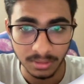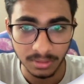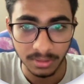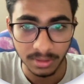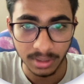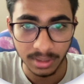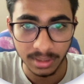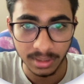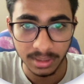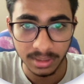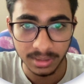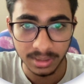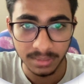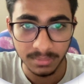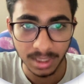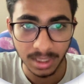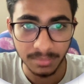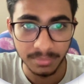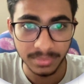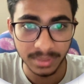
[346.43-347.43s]
ओके ये
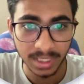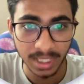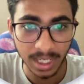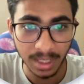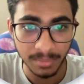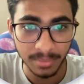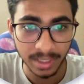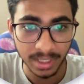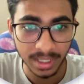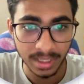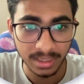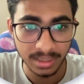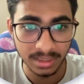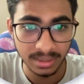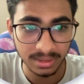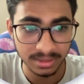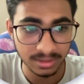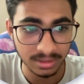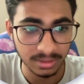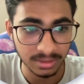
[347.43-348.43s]
सब आप यहाँ पे ऐड
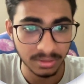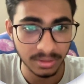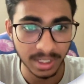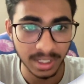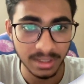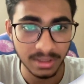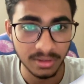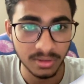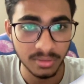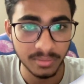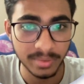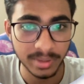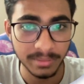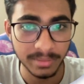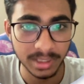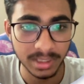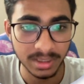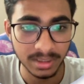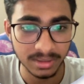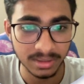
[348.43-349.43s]
कर सकते हो ऐड न्यू पे
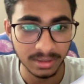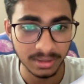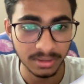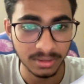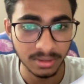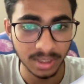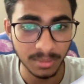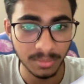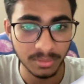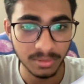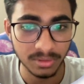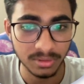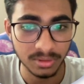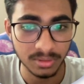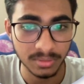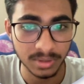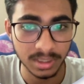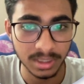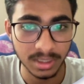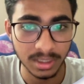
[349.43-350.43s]
भी कर सकते हो आपको
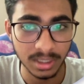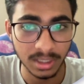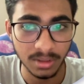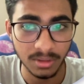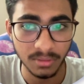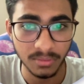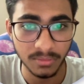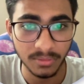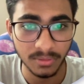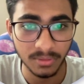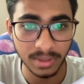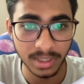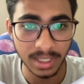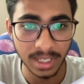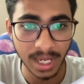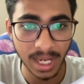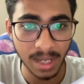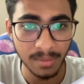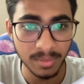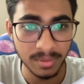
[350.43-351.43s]
जो भी करना हो वो
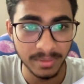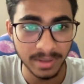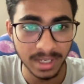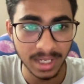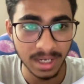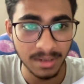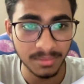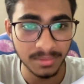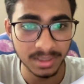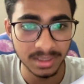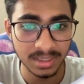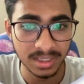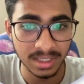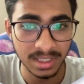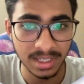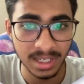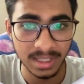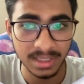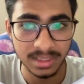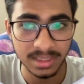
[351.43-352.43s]
यहाँ पे मैंने आपने
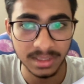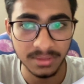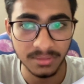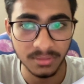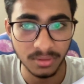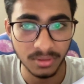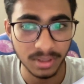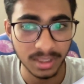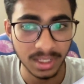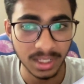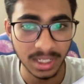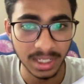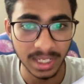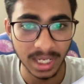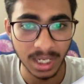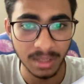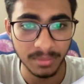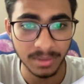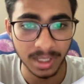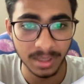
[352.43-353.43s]
स्किल डाली थी वो है
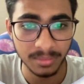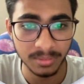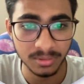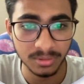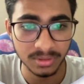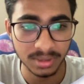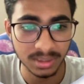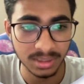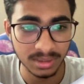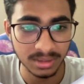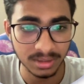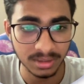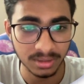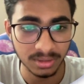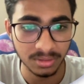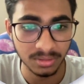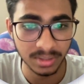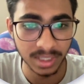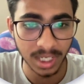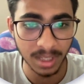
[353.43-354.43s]
यहाँ पे आप कुछ कर
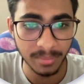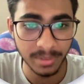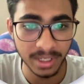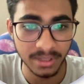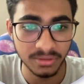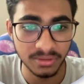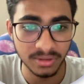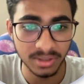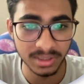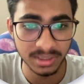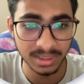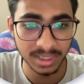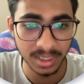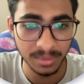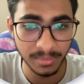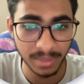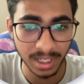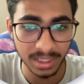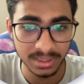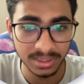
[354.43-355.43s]
सकते हो यहाँ पे एजुकेशन
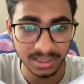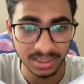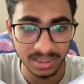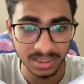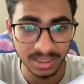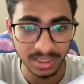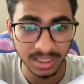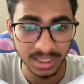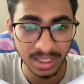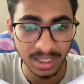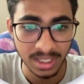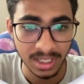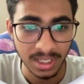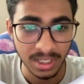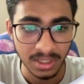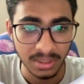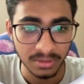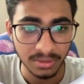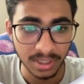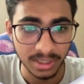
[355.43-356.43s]
की बात चल रही है
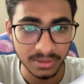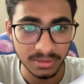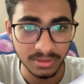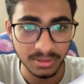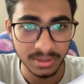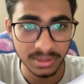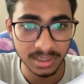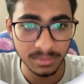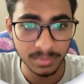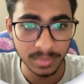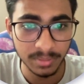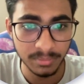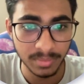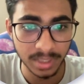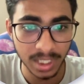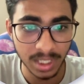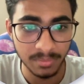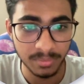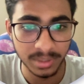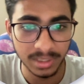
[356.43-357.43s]
तो एजुकेशन में
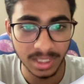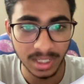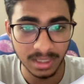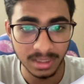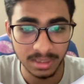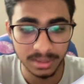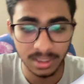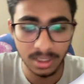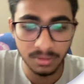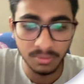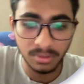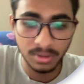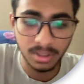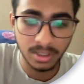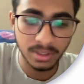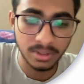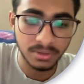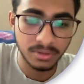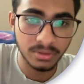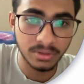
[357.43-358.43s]
मैं अभी डाल देता हूँ
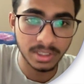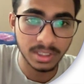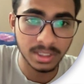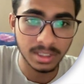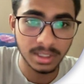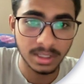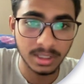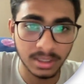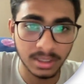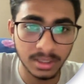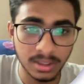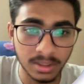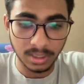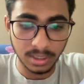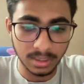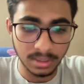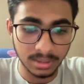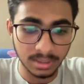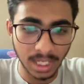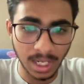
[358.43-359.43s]
कंट्री
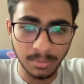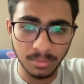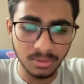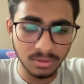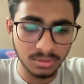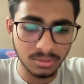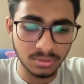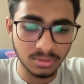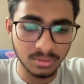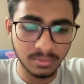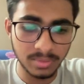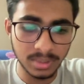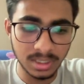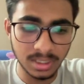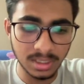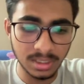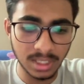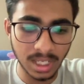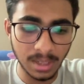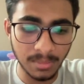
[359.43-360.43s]
दैट इज़ आपको जो
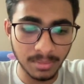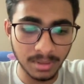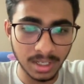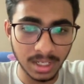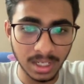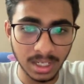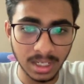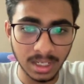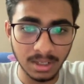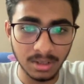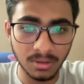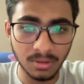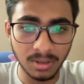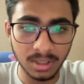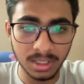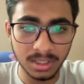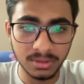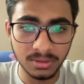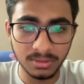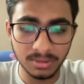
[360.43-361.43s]
भी आपका
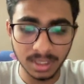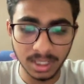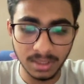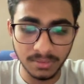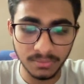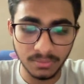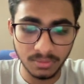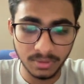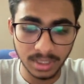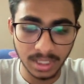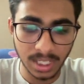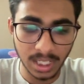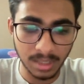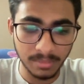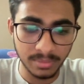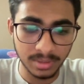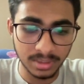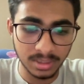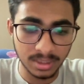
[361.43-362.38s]
कॉलेज हो ना वो यहाँ पे